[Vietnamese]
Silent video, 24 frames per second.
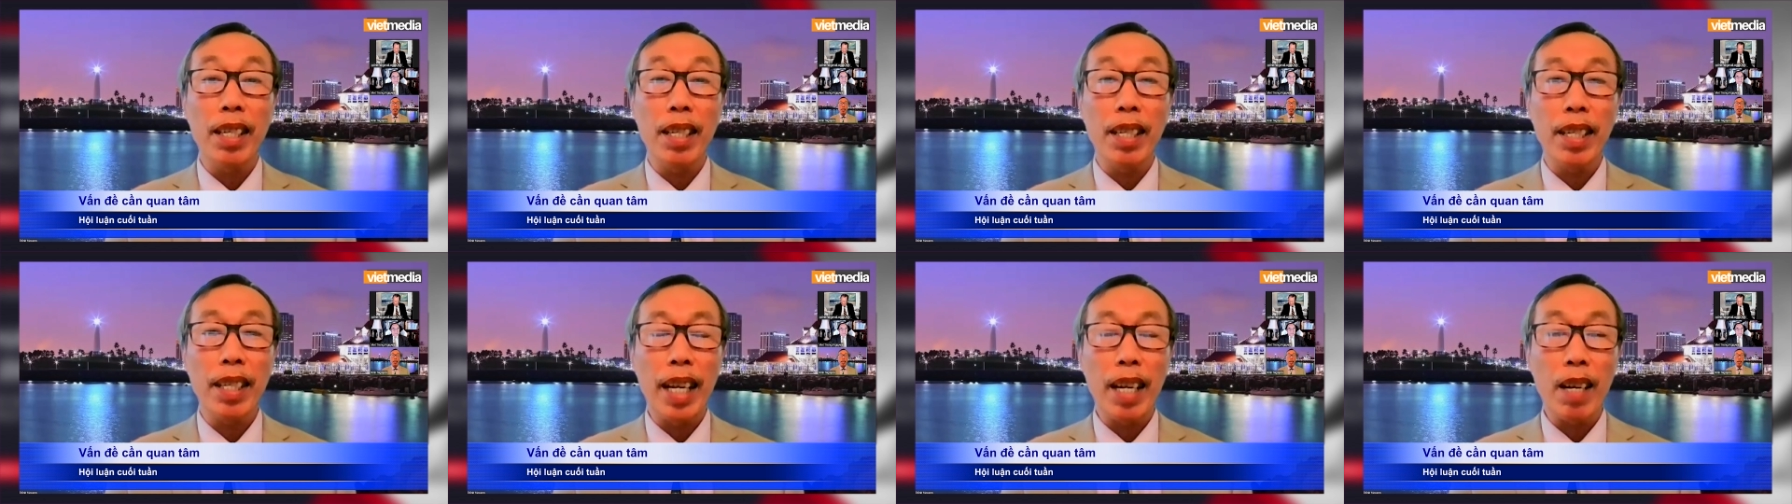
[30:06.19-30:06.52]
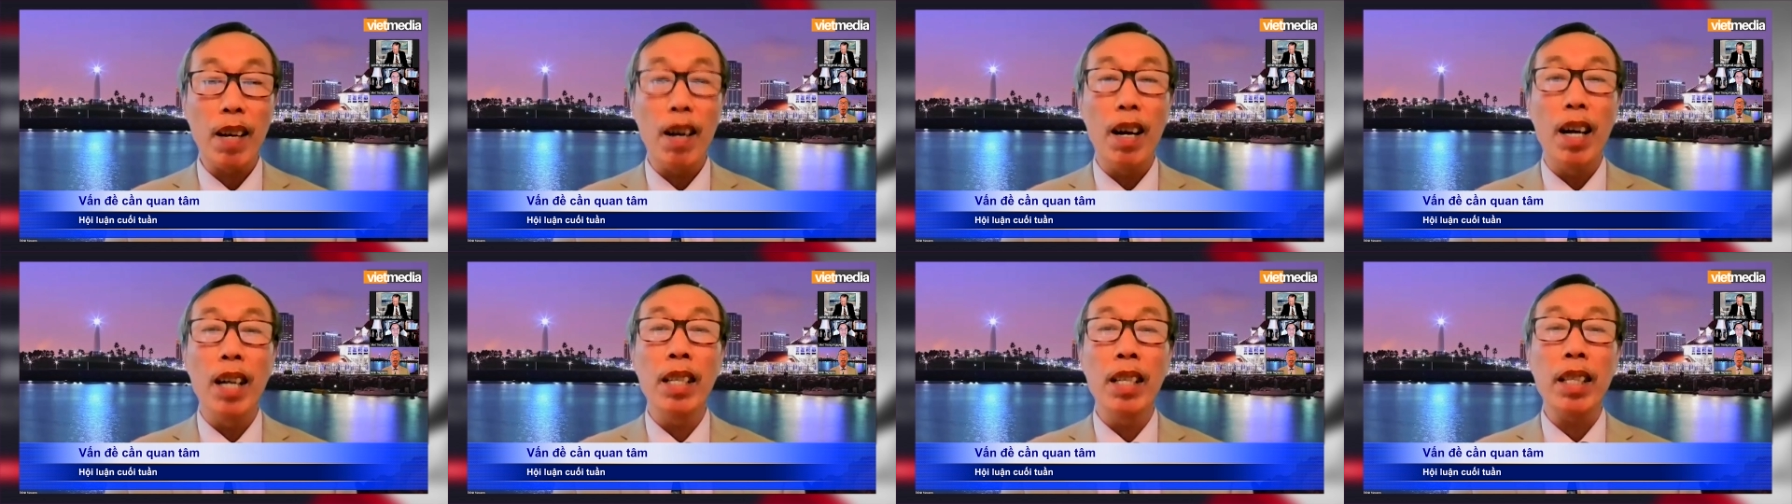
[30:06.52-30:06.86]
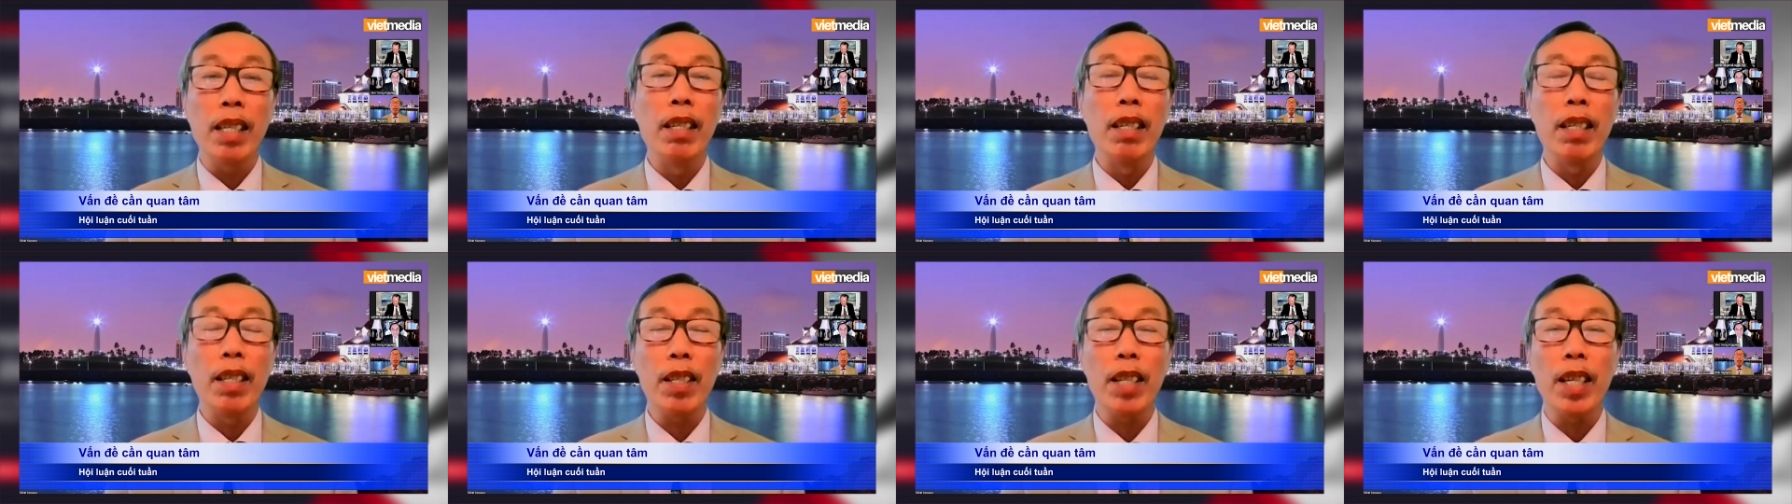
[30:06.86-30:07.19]
sẽ có ấn
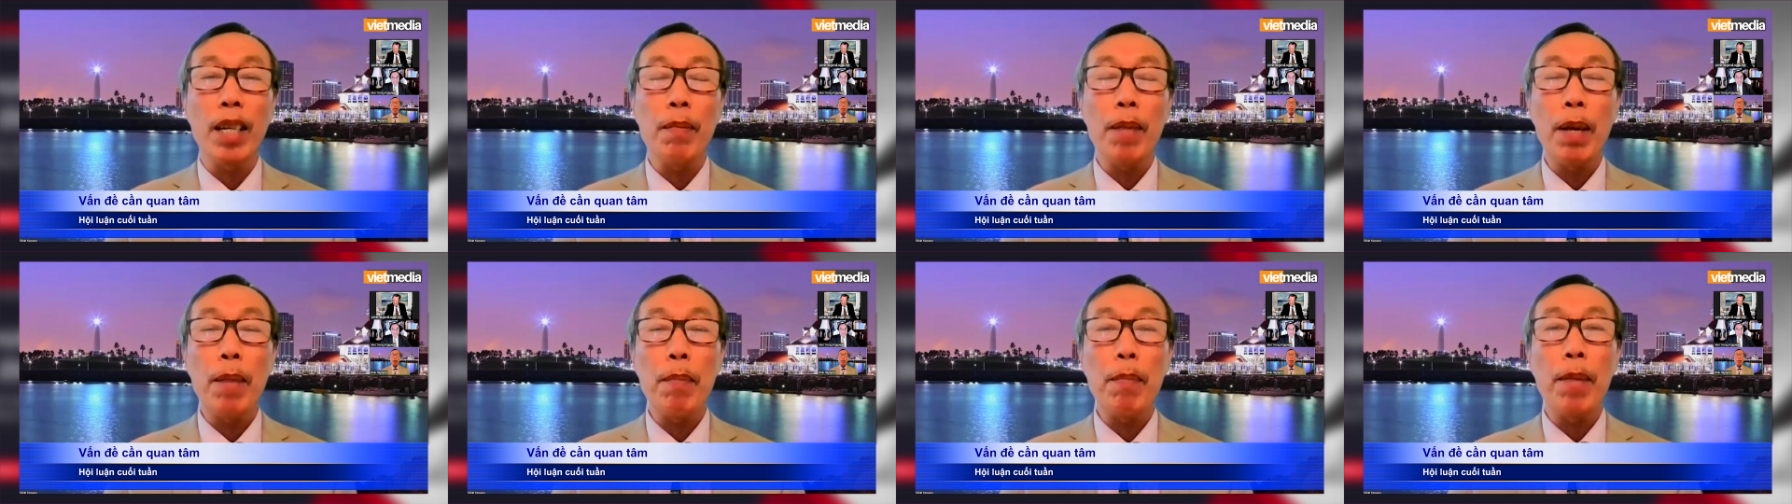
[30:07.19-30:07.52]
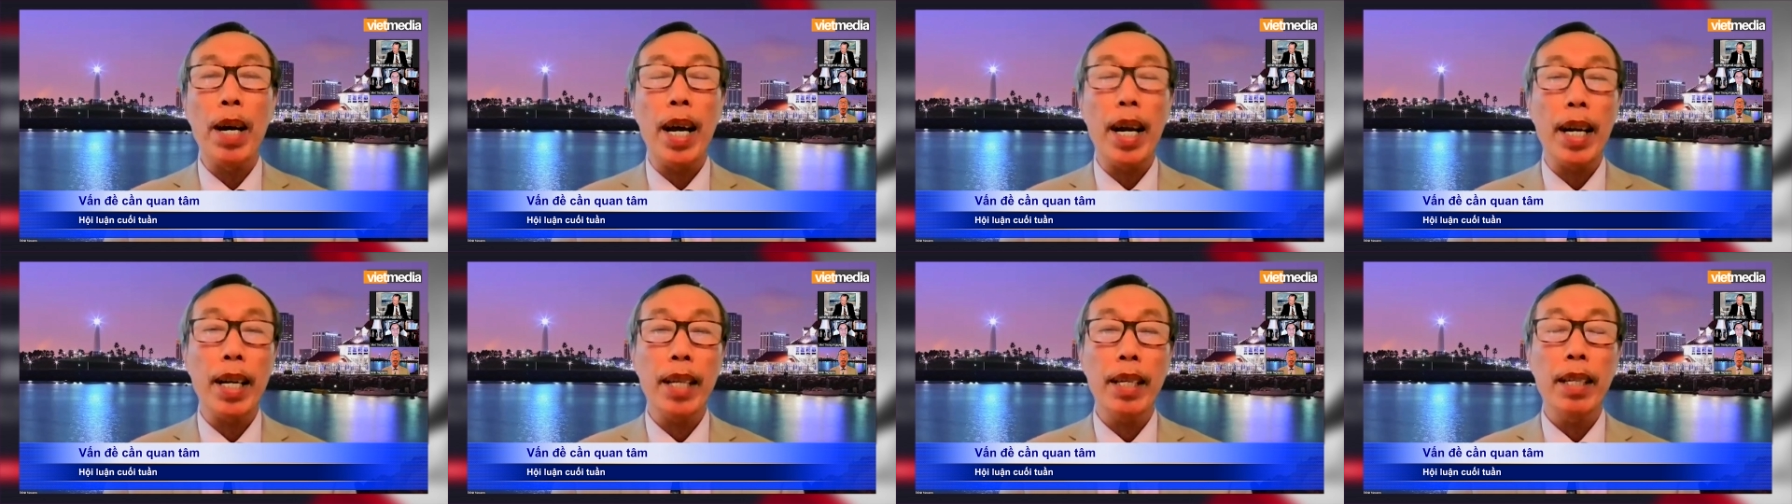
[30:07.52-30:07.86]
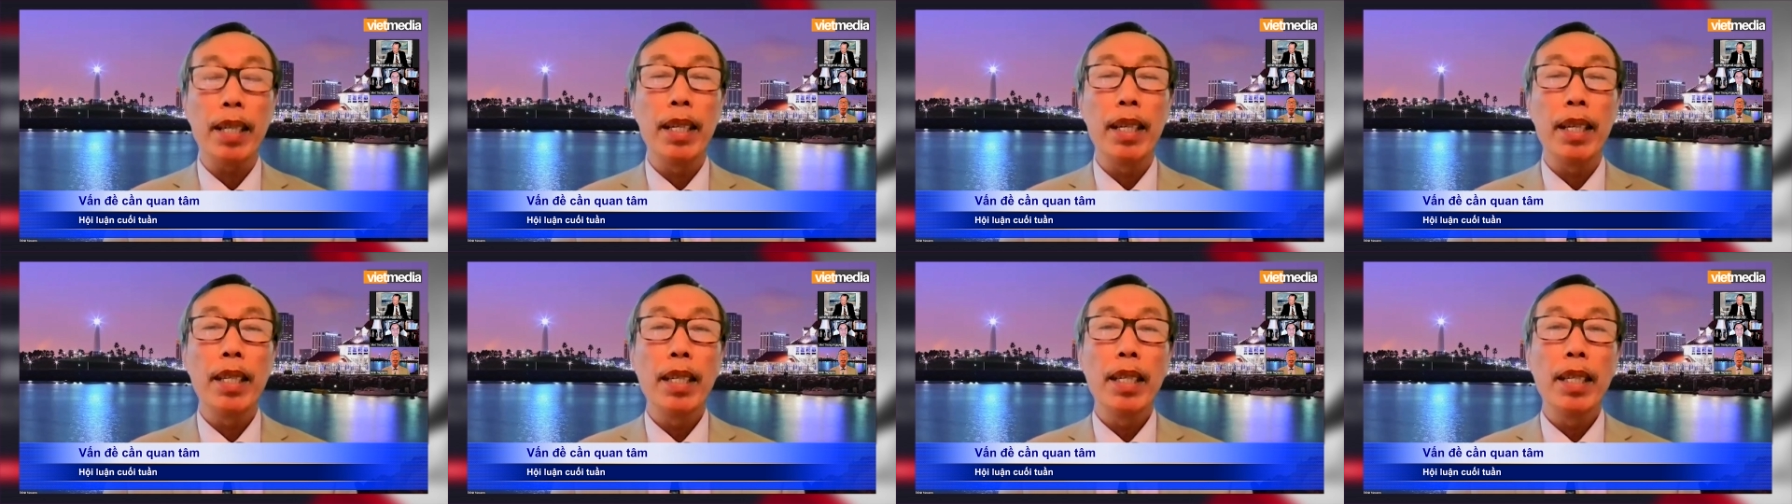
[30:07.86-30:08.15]
tượng cho năm 23 đó